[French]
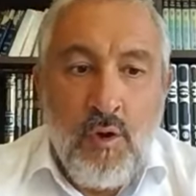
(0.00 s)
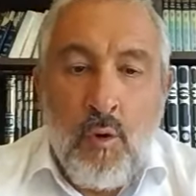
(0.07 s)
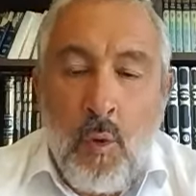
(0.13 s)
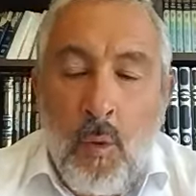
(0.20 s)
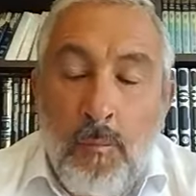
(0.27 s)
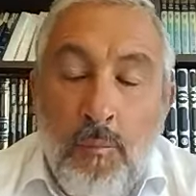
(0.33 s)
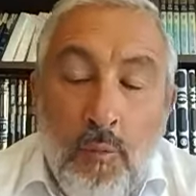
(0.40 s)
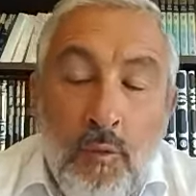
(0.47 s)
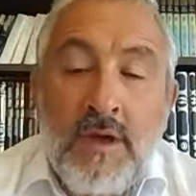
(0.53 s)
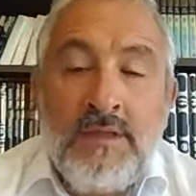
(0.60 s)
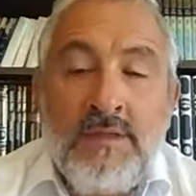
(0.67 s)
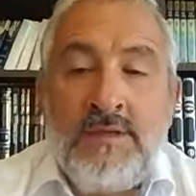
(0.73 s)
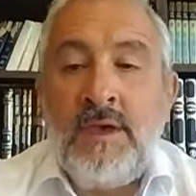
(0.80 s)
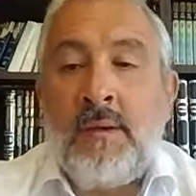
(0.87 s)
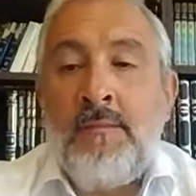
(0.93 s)
On pourrait
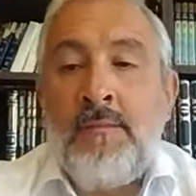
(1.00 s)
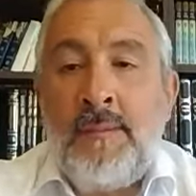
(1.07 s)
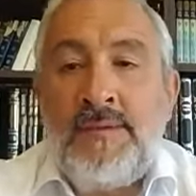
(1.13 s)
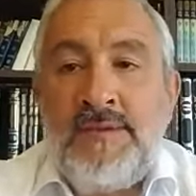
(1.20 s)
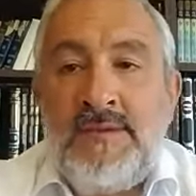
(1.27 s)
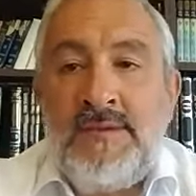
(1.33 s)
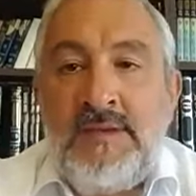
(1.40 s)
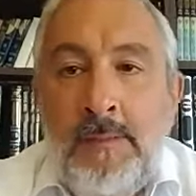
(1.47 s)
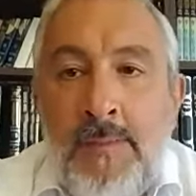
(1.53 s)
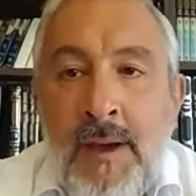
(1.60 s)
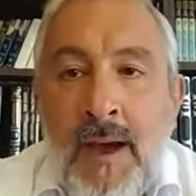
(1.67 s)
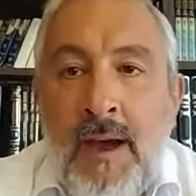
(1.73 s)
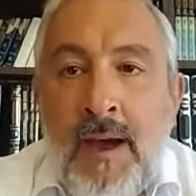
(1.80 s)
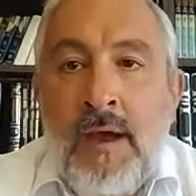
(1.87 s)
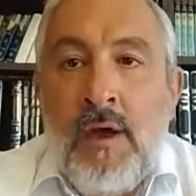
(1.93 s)
dire, même si c'est
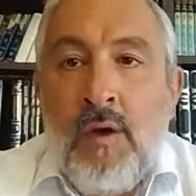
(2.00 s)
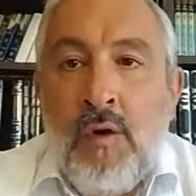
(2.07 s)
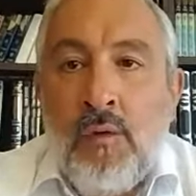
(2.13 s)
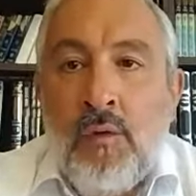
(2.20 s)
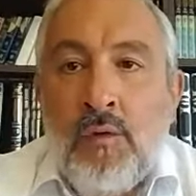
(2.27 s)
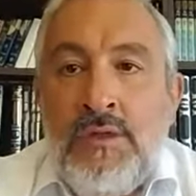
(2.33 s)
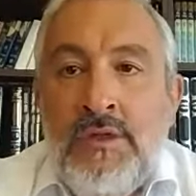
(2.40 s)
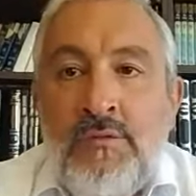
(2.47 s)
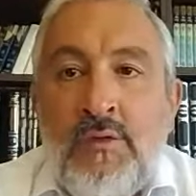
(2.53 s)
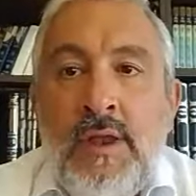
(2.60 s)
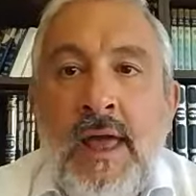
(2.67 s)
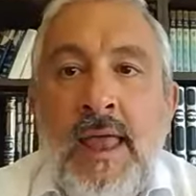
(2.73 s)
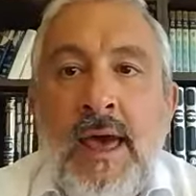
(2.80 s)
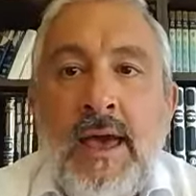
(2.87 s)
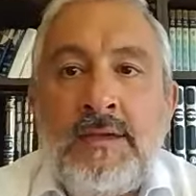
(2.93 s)
pas au niveau de
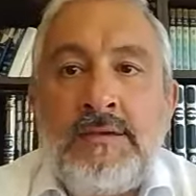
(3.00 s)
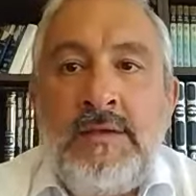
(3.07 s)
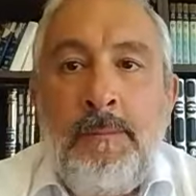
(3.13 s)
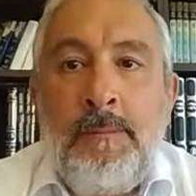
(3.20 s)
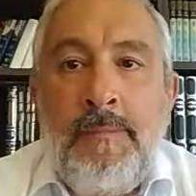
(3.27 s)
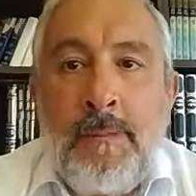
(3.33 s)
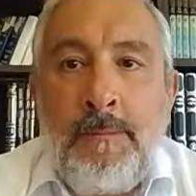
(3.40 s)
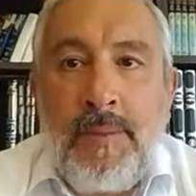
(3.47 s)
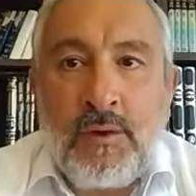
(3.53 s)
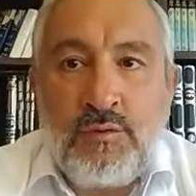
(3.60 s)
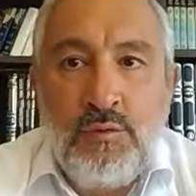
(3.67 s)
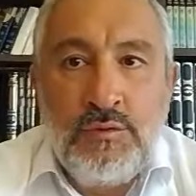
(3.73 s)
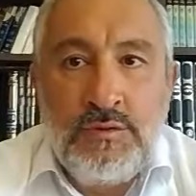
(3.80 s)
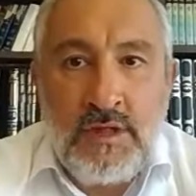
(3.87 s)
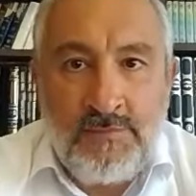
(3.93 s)
la race, c'est pas
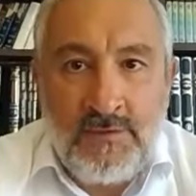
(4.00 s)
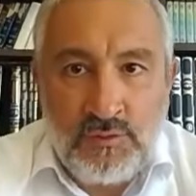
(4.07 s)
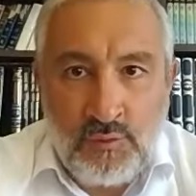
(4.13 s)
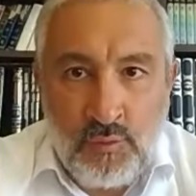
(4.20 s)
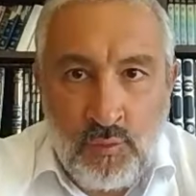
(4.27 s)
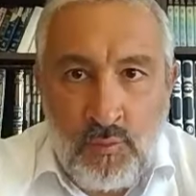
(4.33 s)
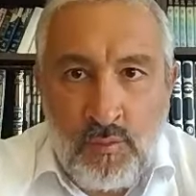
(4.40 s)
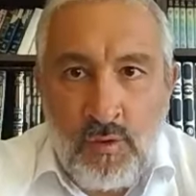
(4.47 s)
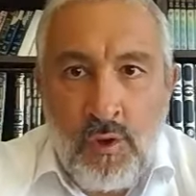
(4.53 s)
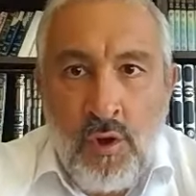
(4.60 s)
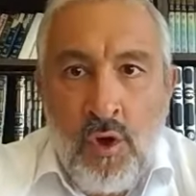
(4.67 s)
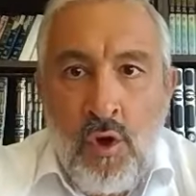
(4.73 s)
perçu de cette façon,